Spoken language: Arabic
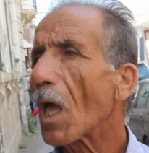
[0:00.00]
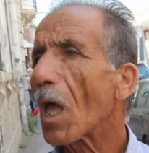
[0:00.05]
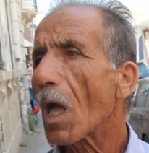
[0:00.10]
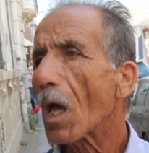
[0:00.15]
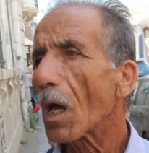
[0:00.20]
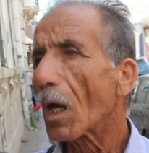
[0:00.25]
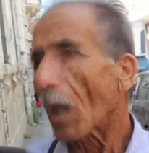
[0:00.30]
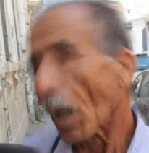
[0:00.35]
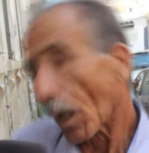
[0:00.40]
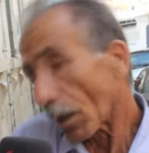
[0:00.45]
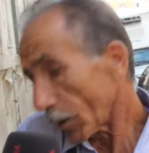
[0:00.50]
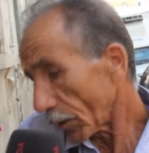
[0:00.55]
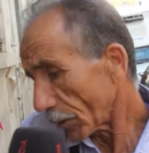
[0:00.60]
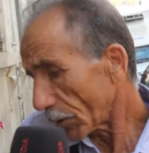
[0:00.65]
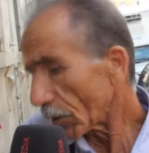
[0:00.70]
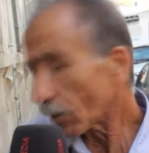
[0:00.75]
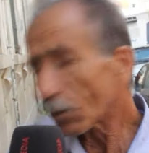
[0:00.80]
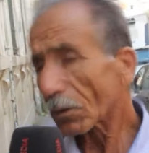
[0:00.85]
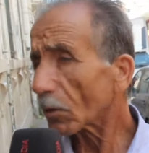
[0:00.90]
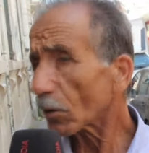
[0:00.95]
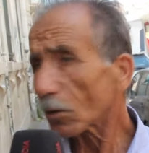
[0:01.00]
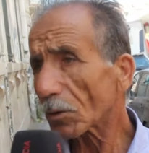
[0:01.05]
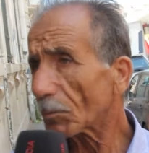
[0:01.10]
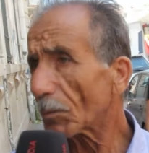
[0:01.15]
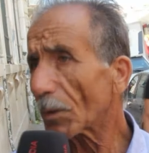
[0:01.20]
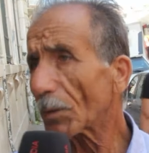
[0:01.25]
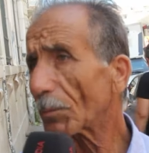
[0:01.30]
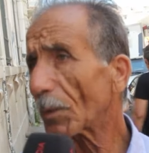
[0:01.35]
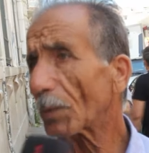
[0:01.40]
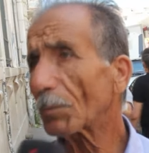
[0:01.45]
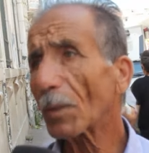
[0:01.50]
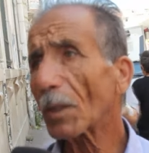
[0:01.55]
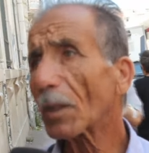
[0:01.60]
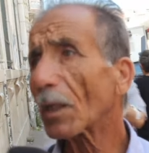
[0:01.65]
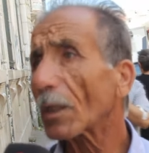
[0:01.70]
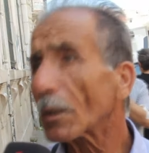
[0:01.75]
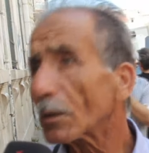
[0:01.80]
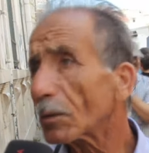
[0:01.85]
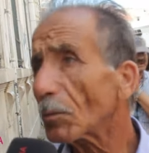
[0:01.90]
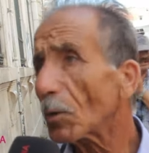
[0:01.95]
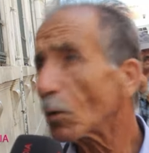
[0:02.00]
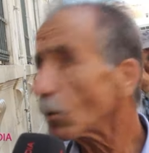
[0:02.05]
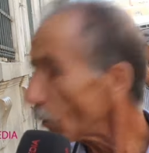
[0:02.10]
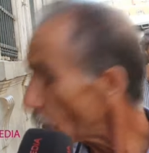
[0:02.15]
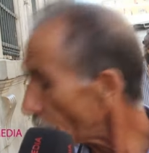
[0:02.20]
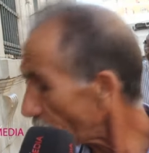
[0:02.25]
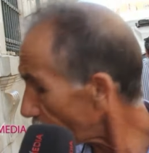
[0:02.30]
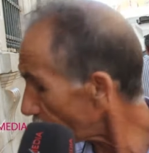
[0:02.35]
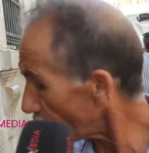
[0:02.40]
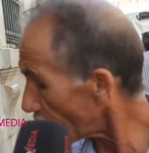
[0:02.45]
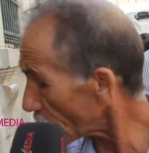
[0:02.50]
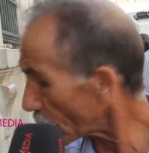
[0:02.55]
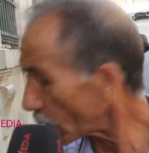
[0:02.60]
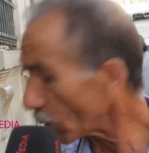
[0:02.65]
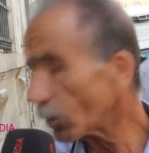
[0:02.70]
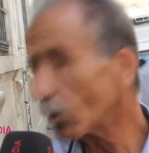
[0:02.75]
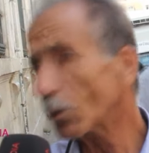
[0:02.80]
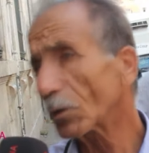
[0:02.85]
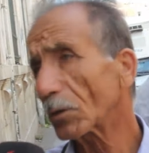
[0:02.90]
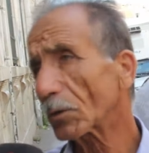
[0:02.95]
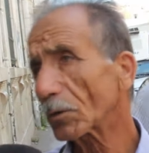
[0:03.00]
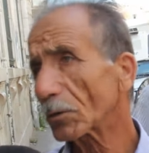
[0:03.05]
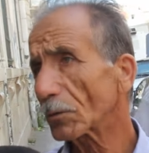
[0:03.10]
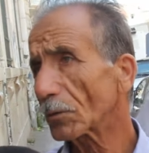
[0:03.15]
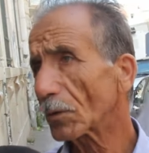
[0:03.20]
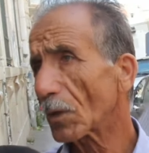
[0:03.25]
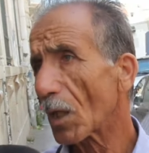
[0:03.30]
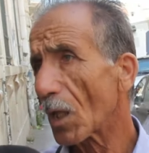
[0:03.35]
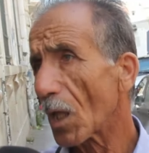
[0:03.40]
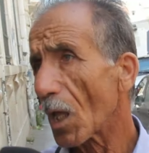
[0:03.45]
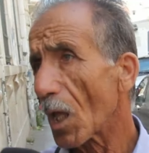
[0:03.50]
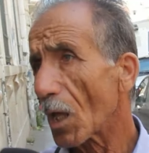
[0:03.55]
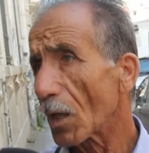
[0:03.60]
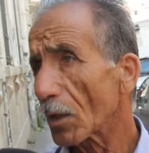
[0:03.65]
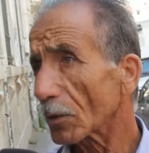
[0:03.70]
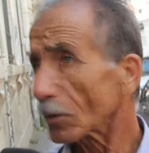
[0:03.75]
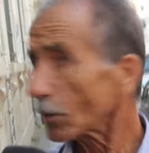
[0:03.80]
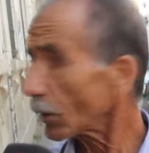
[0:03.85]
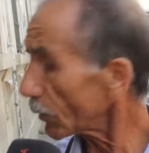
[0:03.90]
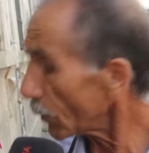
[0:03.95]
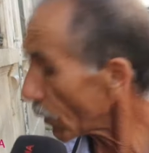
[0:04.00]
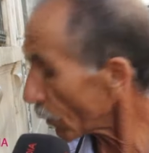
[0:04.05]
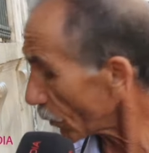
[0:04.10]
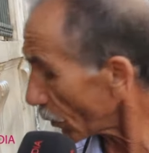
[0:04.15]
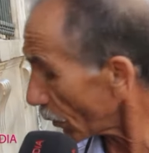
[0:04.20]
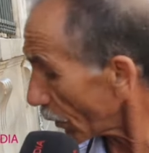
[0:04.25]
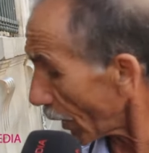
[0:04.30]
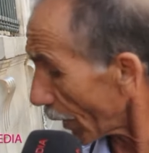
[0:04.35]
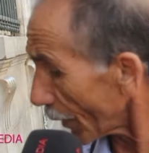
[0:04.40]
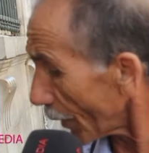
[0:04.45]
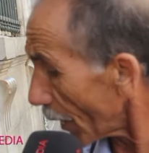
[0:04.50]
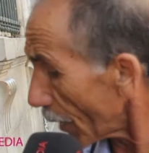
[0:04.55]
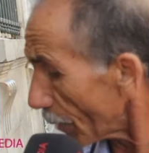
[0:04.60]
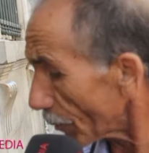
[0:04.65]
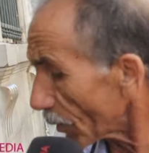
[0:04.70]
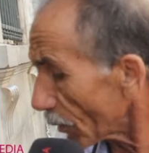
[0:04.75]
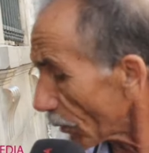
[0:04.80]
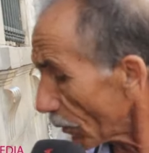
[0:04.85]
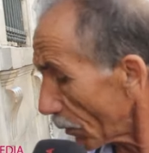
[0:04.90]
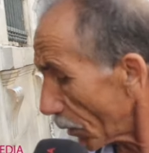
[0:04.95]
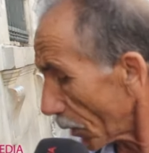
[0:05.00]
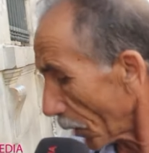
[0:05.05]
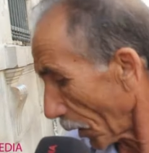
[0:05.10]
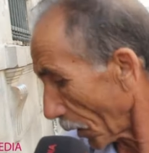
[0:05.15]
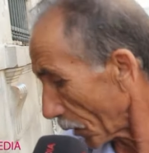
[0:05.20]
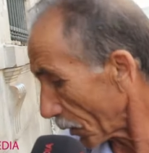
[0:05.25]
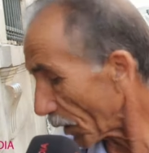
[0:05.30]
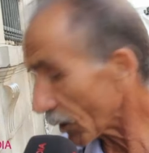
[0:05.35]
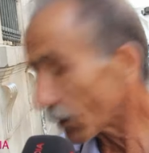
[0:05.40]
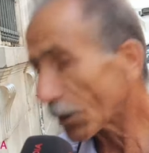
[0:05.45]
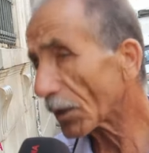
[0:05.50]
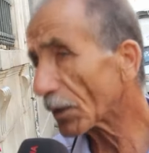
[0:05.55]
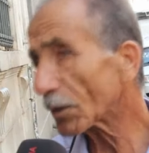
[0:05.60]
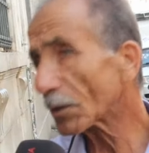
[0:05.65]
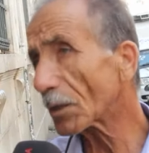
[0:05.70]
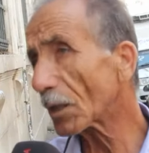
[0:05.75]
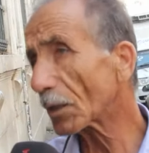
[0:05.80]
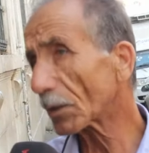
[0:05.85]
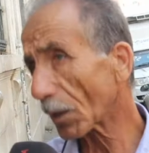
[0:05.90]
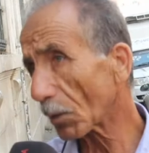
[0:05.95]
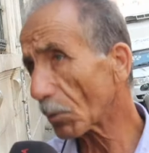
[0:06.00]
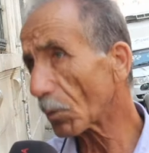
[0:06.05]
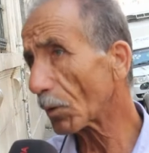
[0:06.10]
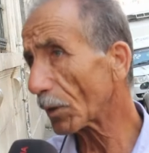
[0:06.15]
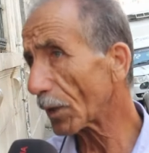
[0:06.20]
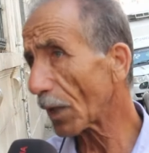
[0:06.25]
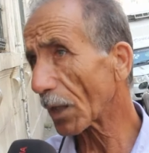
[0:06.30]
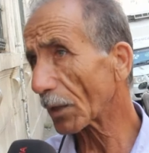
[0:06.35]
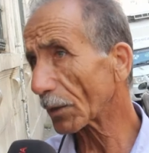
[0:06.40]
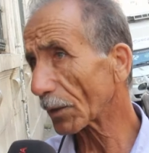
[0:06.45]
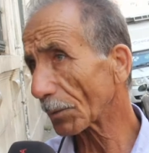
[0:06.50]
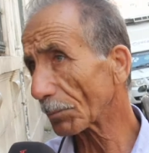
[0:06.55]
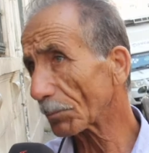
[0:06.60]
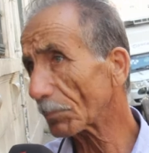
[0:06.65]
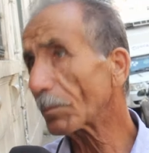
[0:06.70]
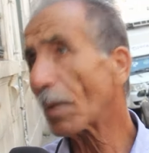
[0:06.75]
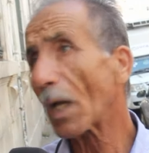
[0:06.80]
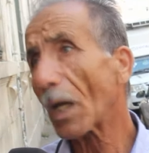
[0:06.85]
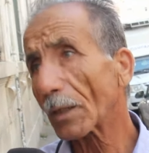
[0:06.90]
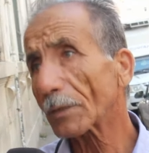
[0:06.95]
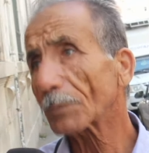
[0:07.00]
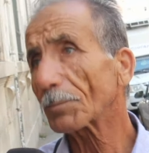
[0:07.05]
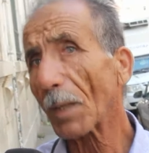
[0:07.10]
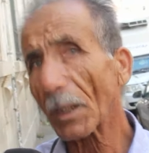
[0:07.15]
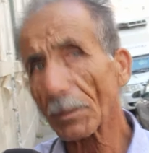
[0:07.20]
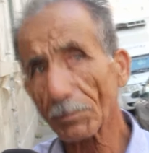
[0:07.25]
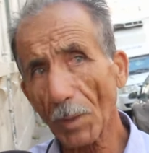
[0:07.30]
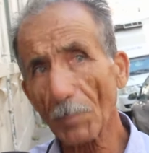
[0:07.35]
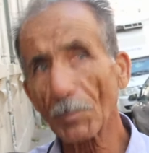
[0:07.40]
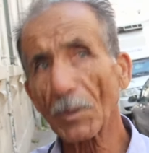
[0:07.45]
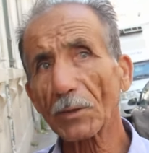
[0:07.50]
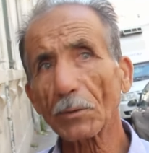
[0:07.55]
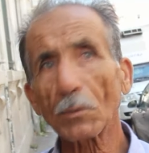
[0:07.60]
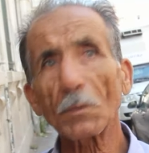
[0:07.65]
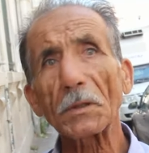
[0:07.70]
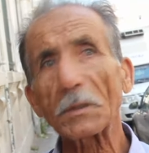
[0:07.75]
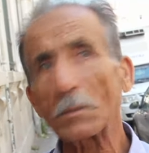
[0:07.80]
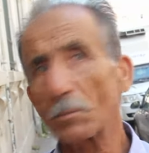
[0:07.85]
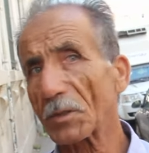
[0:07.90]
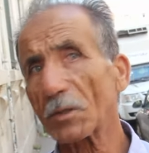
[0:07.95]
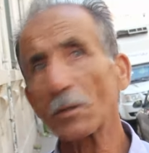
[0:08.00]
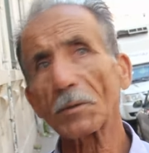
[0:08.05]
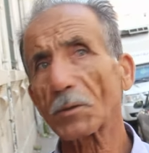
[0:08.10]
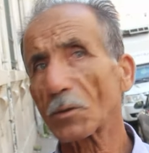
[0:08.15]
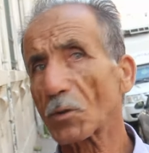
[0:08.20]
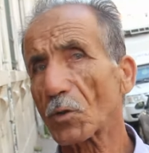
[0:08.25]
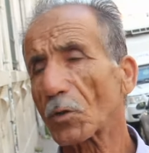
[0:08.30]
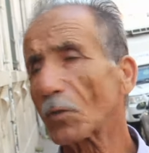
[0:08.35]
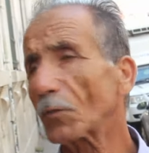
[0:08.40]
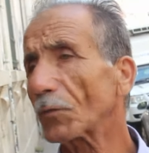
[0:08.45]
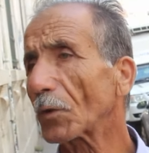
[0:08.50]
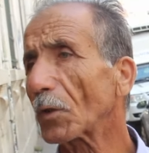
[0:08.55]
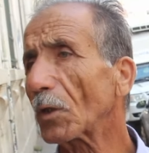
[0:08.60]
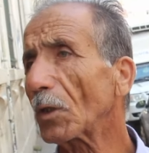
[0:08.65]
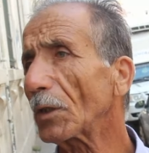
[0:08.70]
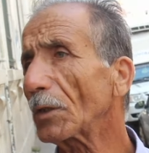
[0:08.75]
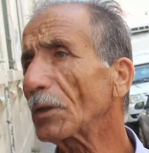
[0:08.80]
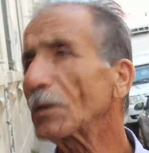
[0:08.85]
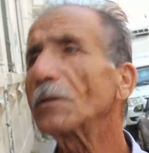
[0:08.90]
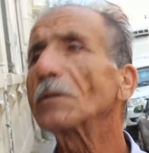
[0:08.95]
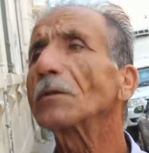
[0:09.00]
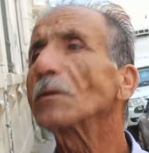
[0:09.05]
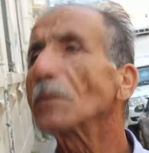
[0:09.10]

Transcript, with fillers: من خلتني نخرج من الخدمه ونشد السوق نشد السوق هذا مش نقول لك عندي 20 سنه تو ولا اكثر بعد بعد ما مات ولدي بديت نشوف روحي